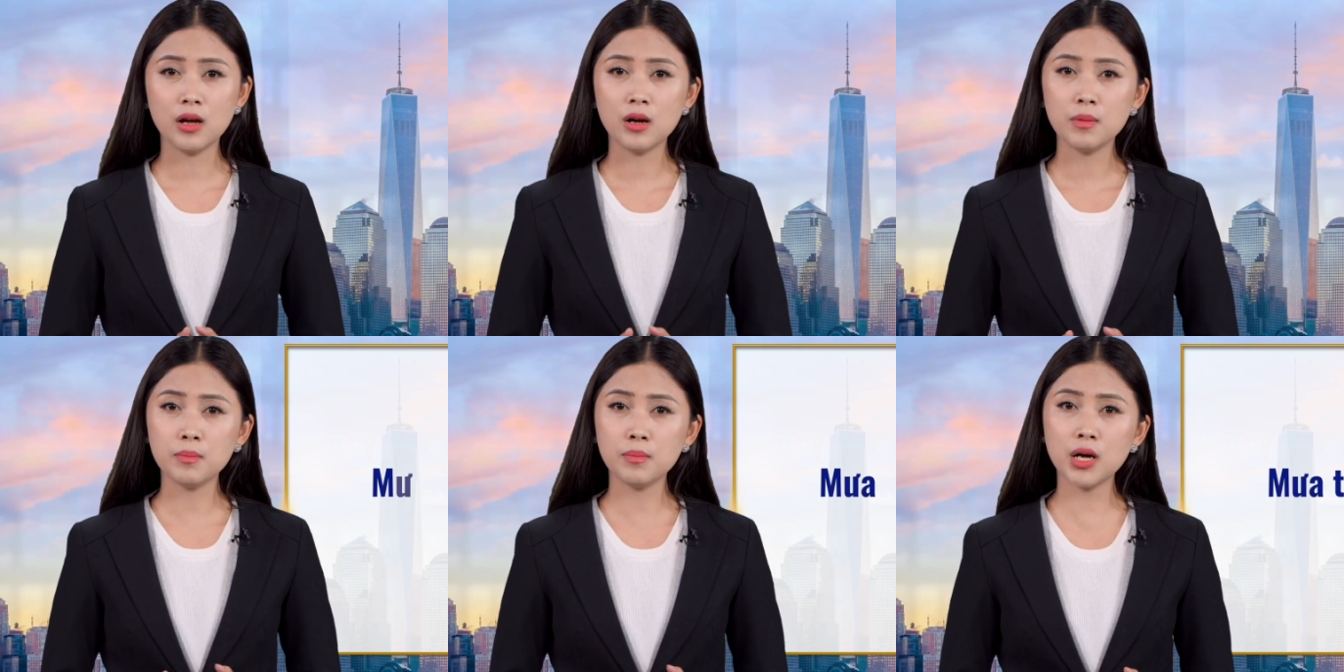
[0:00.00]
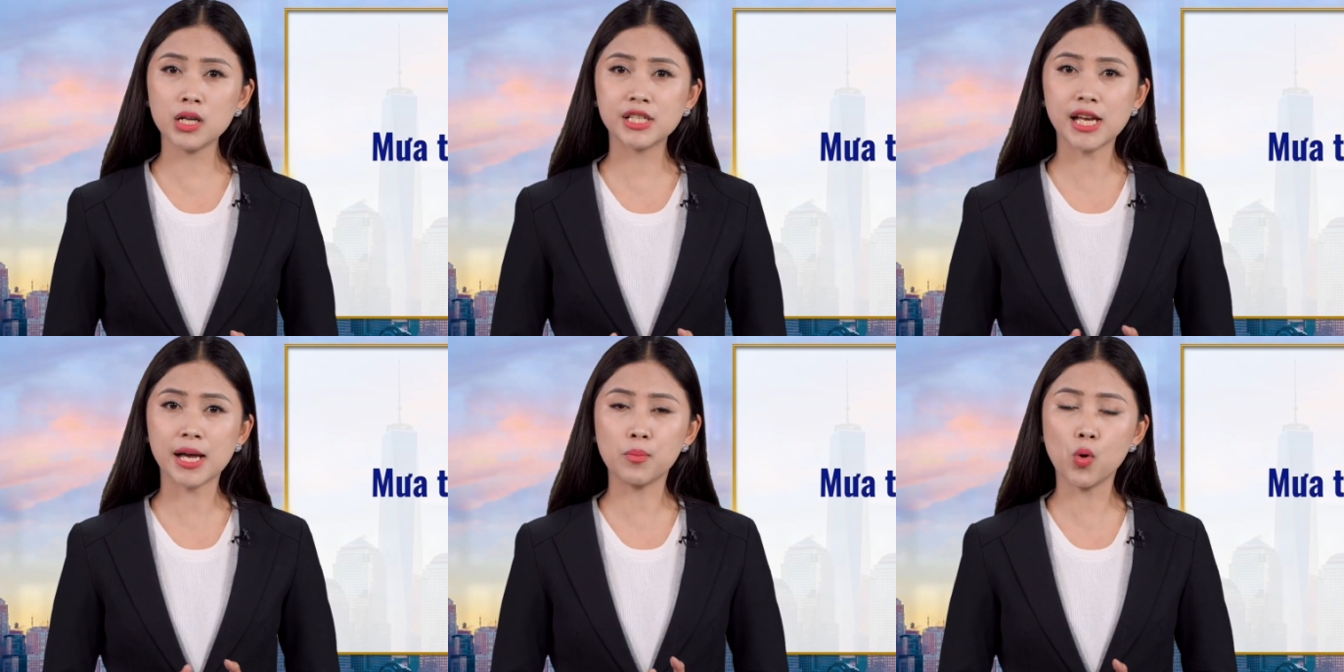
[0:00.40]
Mưa
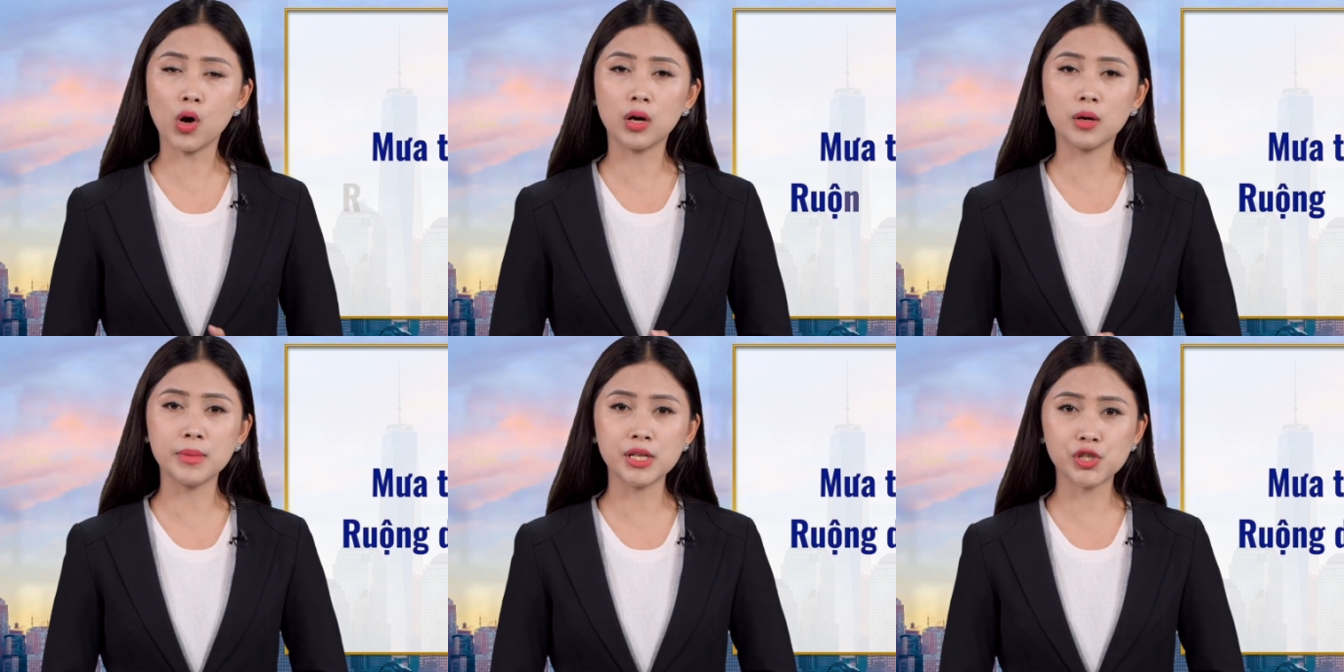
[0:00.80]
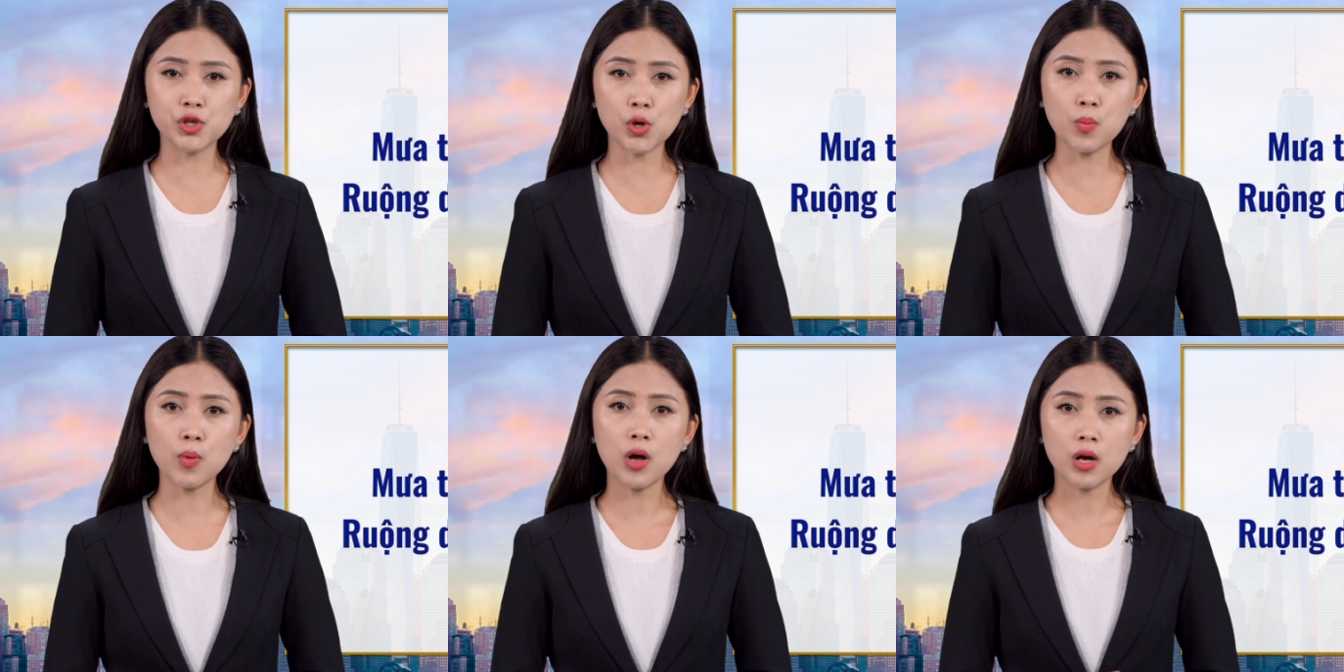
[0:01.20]
trái mùa ở miền
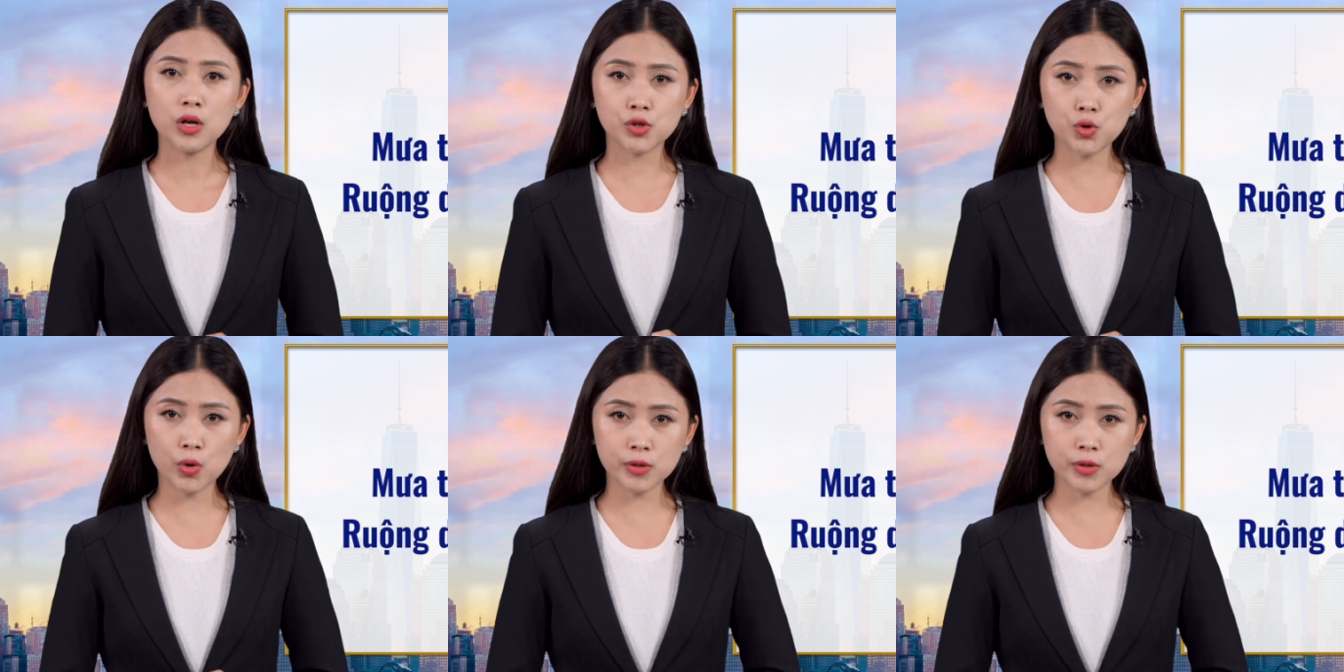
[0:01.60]
Trung, ruộng